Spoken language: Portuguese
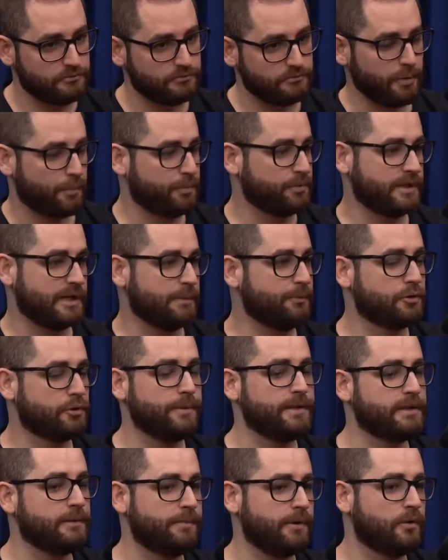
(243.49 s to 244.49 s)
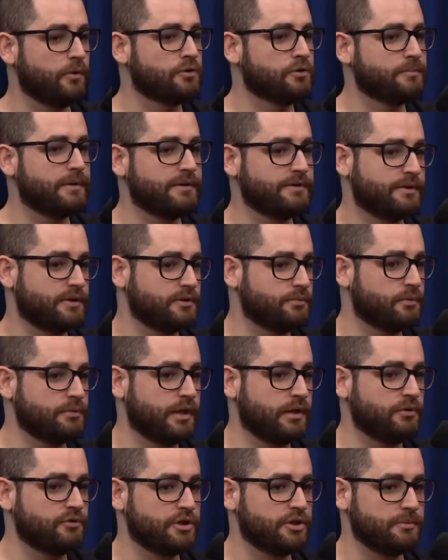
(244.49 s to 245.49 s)
Eu poderia muito bem ter pego outros brasileiros
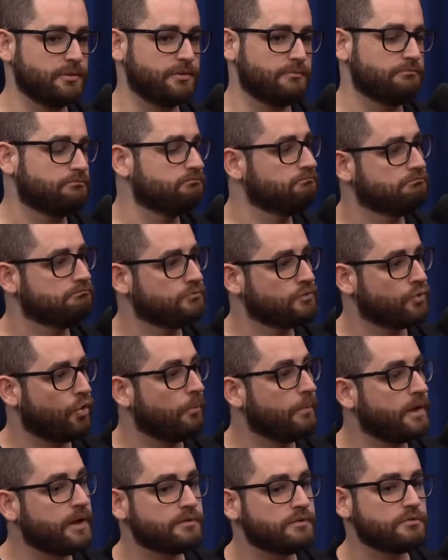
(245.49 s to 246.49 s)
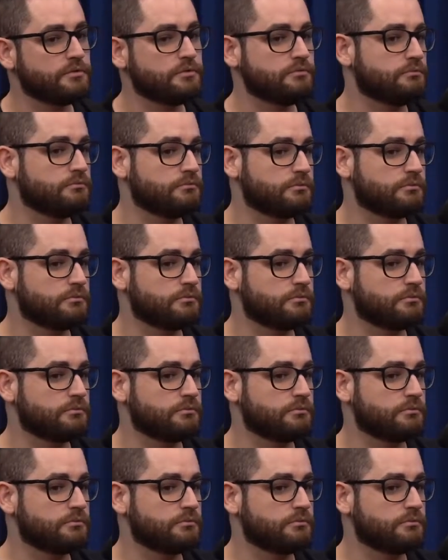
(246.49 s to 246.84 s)
montado um time poderia. começo.